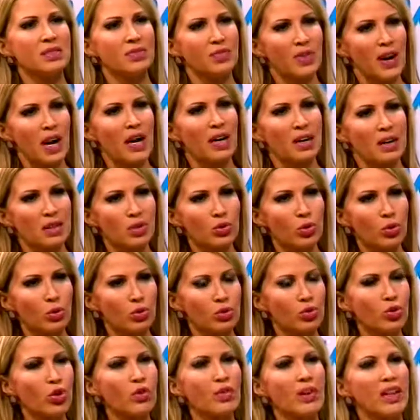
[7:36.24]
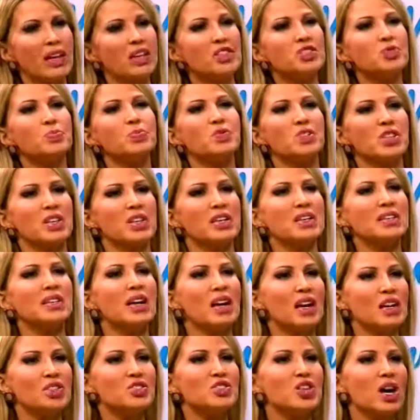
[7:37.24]
farkında olunuyor ve hiçbir şekilde Hı
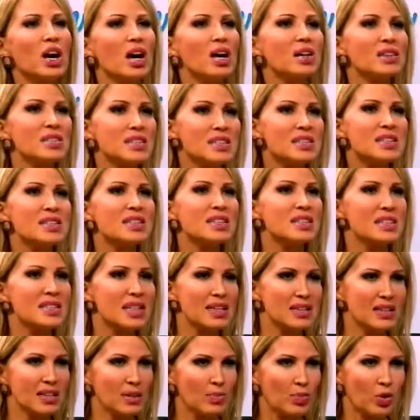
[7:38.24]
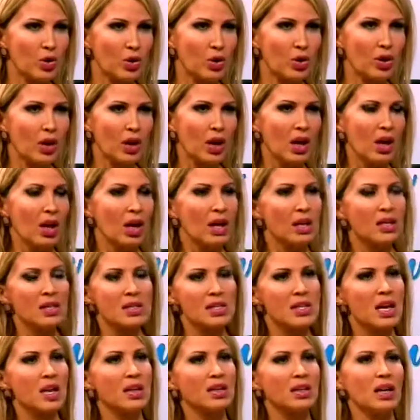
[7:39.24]
hmm. acı ağrısız hissedilmiyor.
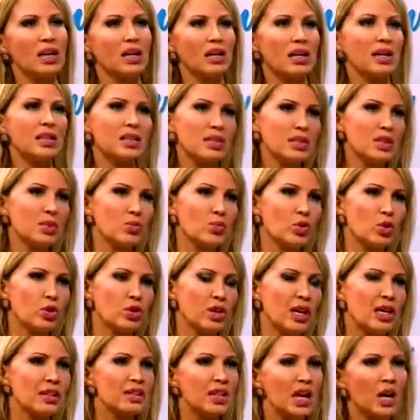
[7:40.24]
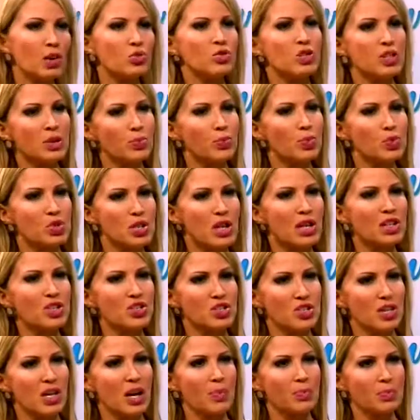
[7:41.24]
İnsanlar inanamıyorlar. Daha önce
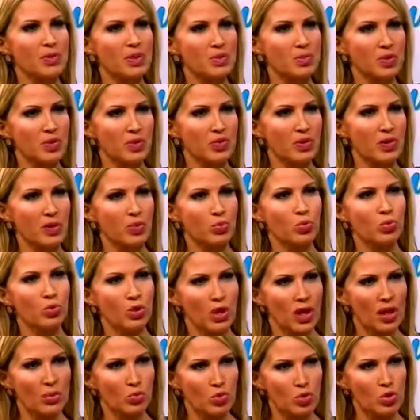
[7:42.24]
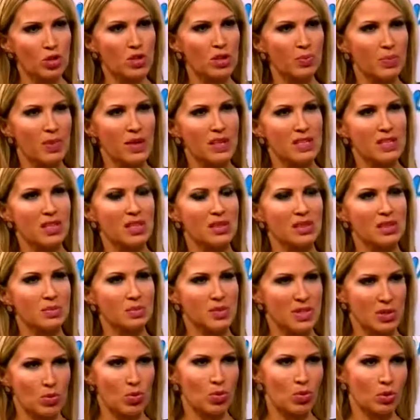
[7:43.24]
liposakşın yaptırmış ve bundan muzdarip Hı
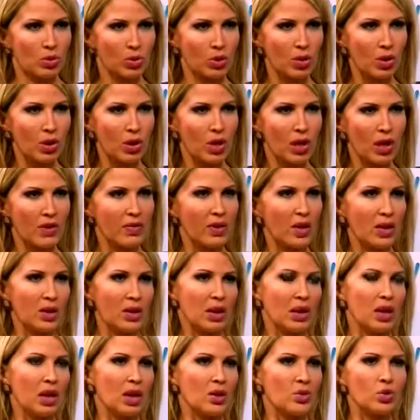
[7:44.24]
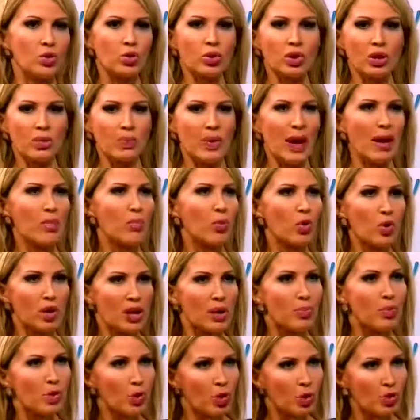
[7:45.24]
hastalarımız da oluyor. Ve diyor ki ben
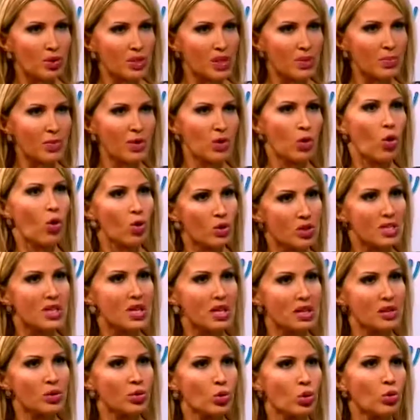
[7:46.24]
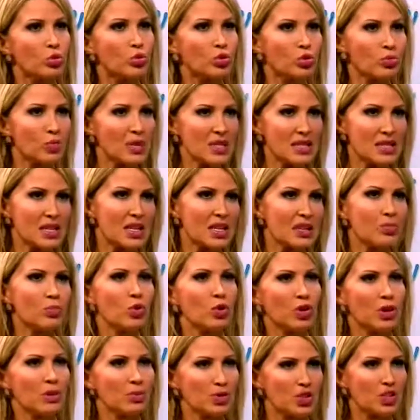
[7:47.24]
böyle bir yöntemin 10 senedir olduğunu bilseydim
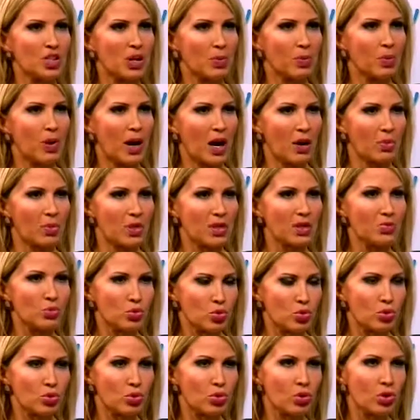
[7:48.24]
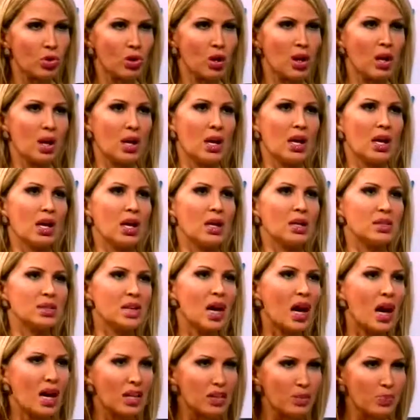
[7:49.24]
böyle bir şey yapar mıydım? Çünkü evet,
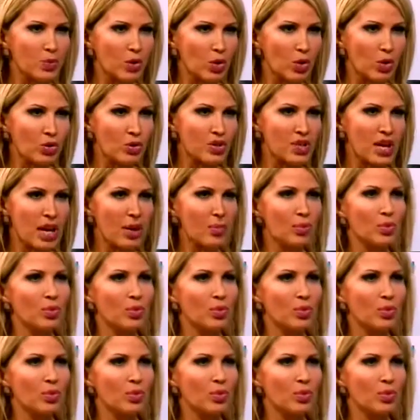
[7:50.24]
rahat bir yöntem,